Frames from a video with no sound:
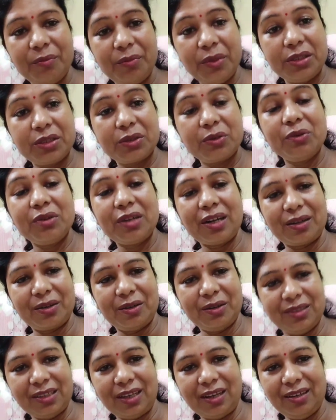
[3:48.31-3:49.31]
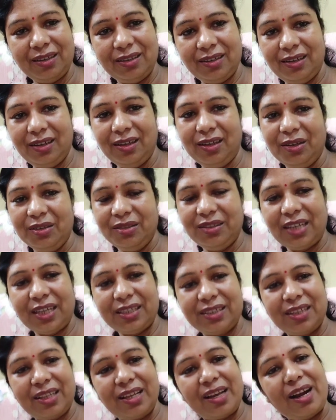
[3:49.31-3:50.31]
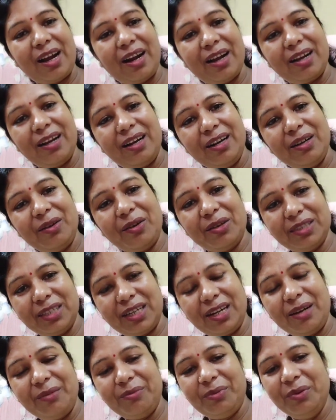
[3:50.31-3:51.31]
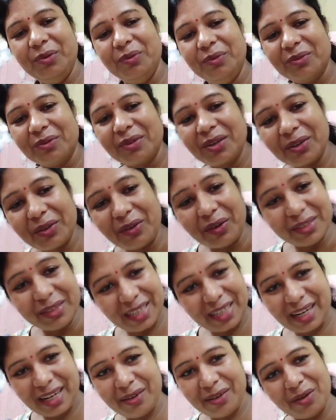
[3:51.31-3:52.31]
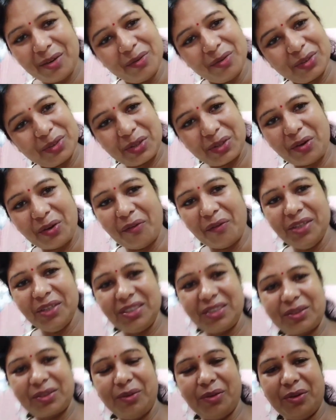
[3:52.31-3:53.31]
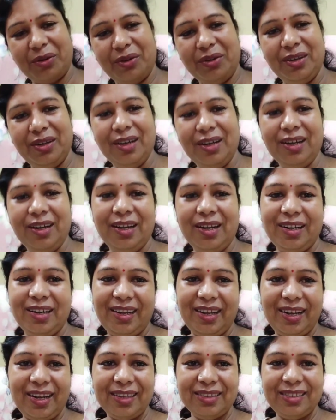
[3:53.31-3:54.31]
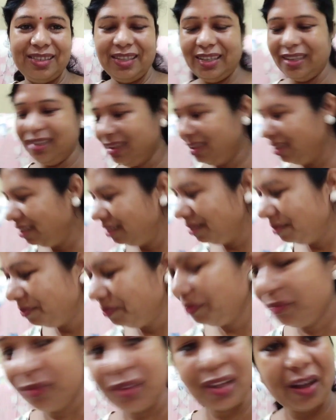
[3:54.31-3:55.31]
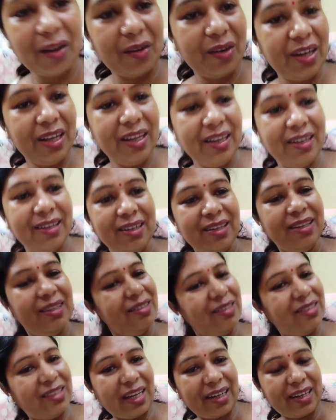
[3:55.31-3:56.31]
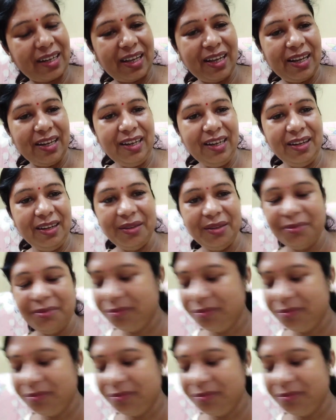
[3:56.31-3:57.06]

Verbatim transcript: বিস্কুট আর গজা চায়ের সাথে কারা কারা গজা আর গজা খাও অবশ্যই কমেন্টস করো ঠিক আছে তাহলে চাটা খেয়ে নিই